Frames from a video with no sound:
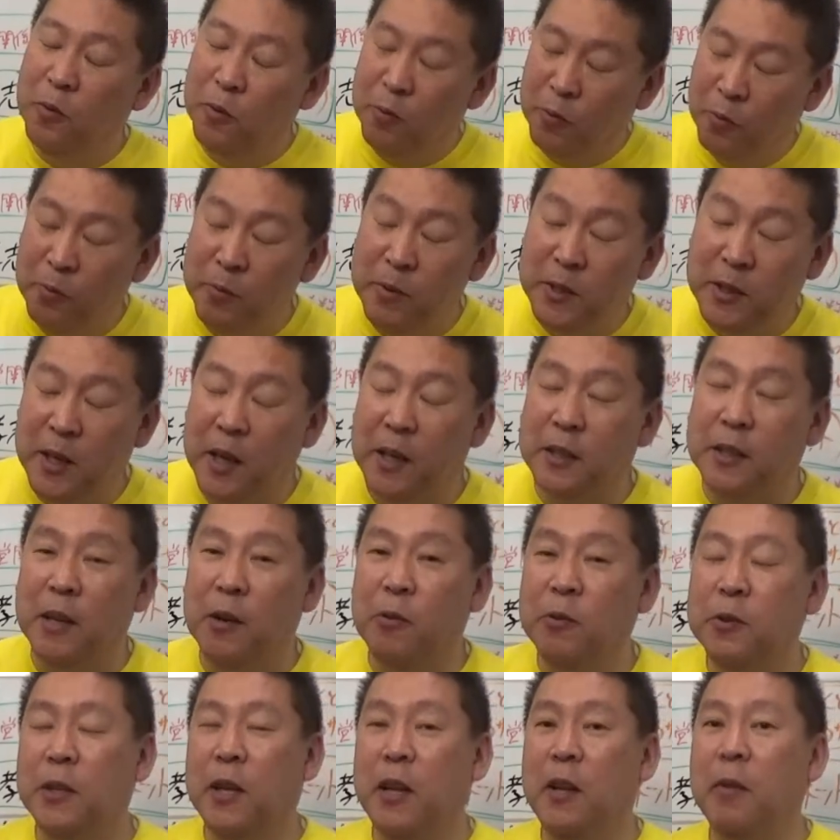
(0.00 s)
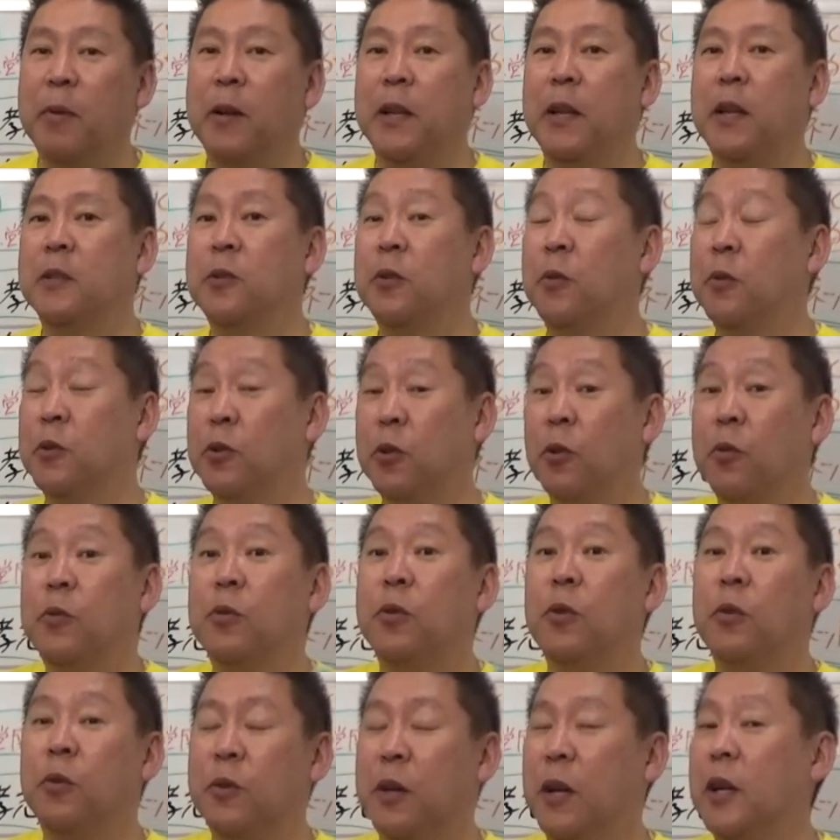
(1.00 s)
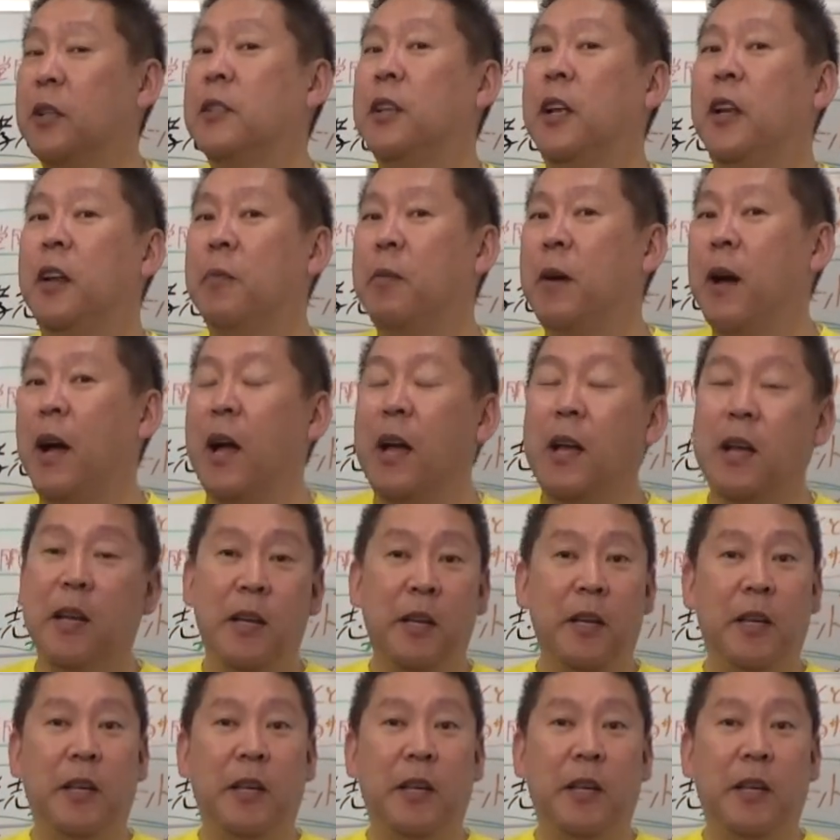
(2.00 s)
お店屋さんをしてればね、その食堂とかしてれば